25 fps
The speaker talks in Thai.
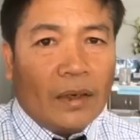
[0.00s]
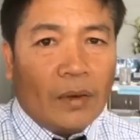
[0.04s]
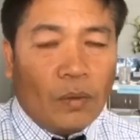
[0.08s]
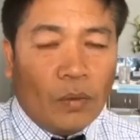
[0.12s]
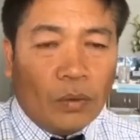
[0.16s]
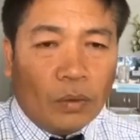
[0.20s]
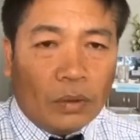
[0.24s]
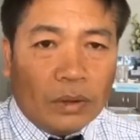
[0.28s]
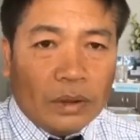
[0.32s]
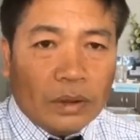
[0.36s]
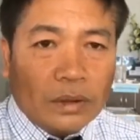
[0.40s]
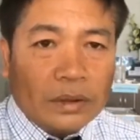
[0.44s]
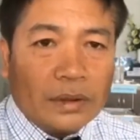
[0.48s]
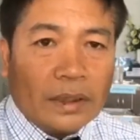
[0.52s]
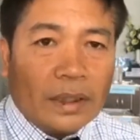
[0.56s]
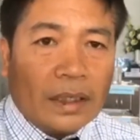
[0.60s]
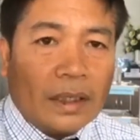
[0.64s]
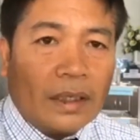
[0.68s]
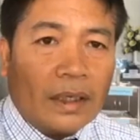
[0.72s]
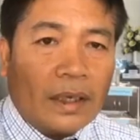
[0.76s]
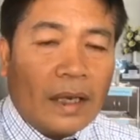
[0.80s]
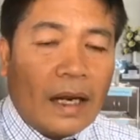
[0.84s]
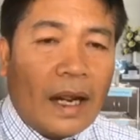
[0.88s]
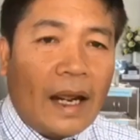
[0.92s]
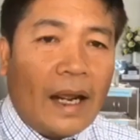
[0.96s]
ขุด
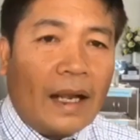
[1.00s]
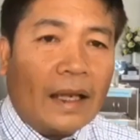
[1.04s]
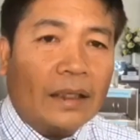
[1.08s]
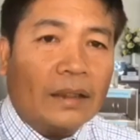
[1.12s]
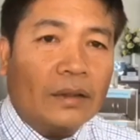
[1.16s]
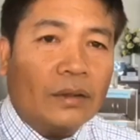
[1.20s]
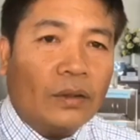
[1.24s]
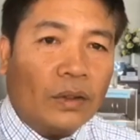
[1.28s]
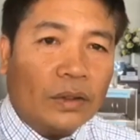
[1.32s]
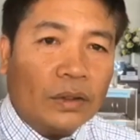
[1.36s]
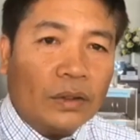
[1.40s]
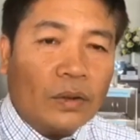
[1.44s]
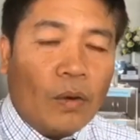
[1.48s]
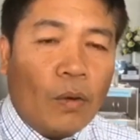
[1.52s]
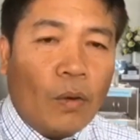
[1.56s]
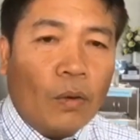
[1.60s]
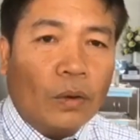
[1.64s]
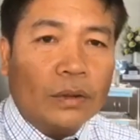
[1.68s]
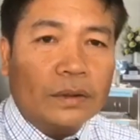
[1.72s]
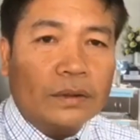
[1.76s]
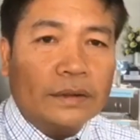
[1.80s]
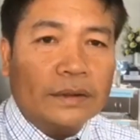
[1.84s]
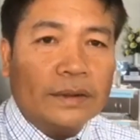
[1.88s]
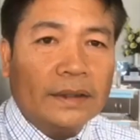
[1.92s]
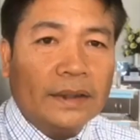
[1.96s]
ลากถอนโค
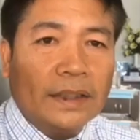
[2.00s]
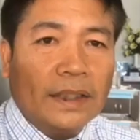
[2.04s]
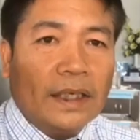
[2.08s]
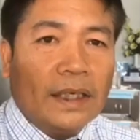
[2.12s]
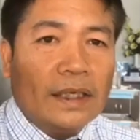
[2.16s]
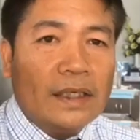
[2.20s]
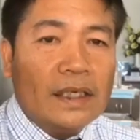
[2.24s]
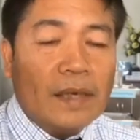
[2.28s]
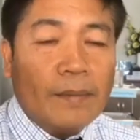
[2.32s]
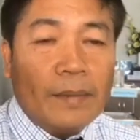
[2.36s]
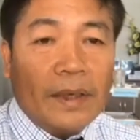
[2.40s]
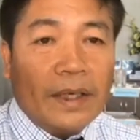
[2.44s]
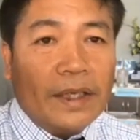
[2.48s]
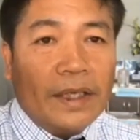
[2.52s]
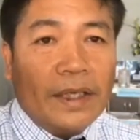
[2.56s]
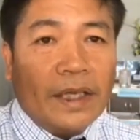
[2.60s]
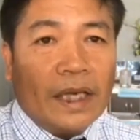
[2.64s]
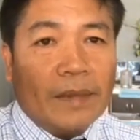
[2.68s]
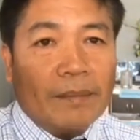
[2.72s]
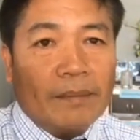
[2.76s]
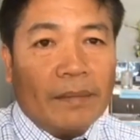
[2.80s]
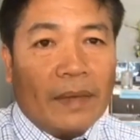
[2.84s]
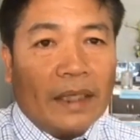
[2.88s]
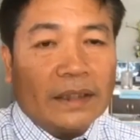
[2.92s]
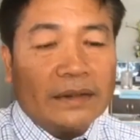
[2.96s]
น เรื่องไม่ดี
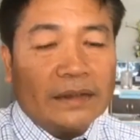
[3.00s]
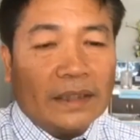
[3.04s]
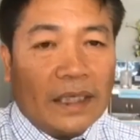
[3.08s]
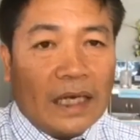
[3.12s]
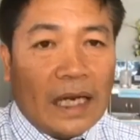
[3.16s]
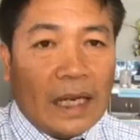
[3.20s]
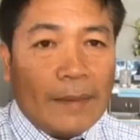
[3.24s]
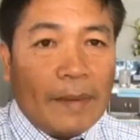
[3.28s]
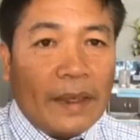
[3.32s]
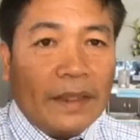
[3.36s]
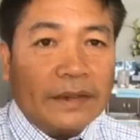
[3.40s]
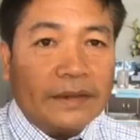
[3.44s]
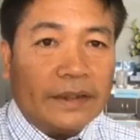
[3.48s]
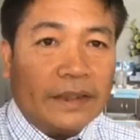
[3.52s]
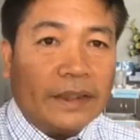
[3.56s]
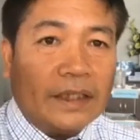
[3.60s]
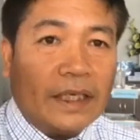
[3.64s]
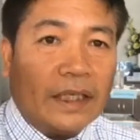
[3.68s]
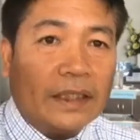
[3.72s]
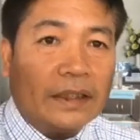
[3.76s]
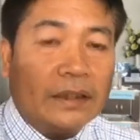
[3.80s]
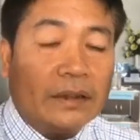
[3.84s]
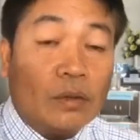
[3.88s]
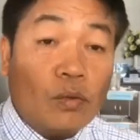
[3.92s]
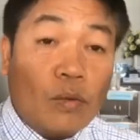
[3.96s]
กันมาใส่ร้ายป้ายสีกั
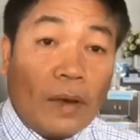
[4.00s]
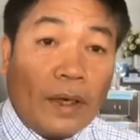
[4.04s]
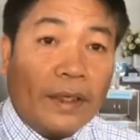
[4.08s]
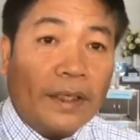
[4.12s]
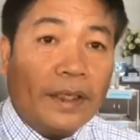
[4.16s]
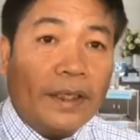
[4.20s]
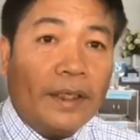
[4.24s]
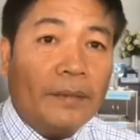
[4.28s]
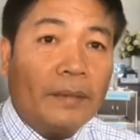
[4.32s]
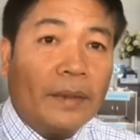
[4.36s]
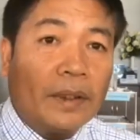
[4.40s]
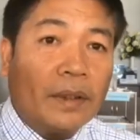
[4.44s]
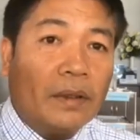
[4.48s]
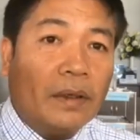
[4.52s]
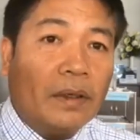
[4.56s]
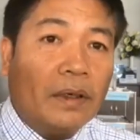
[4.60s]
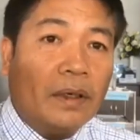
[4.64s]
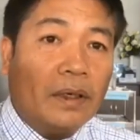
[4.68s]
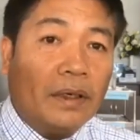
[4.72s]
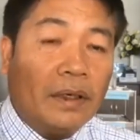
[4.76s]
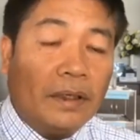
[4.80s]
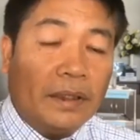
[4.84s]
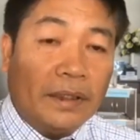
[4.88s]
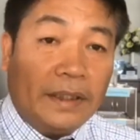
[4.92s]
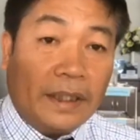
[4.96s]
นทุกวันนี้มันก็
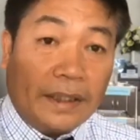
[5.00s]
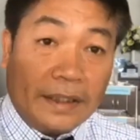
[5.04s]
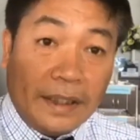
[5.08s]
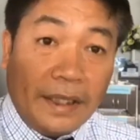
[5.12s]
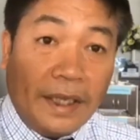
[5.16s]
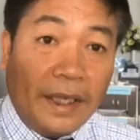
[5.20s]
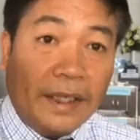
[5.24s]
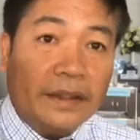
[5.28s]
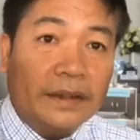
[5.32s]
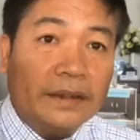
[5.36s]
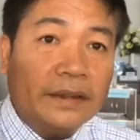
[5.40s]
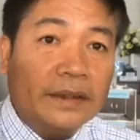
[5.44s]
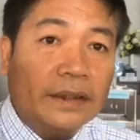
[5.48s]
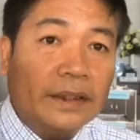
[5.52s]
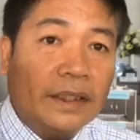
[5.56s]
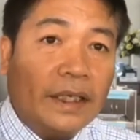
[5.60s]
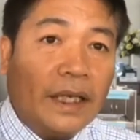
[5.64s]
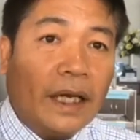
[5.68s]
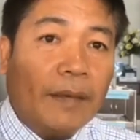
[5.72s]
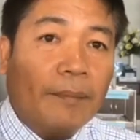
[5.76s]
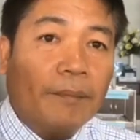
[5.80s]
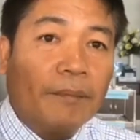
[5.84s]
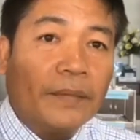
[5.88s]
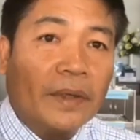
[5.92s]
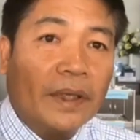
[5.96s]
อย่างที่เห็นนะ
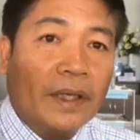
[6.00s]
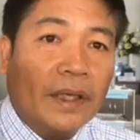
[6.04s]
ครับ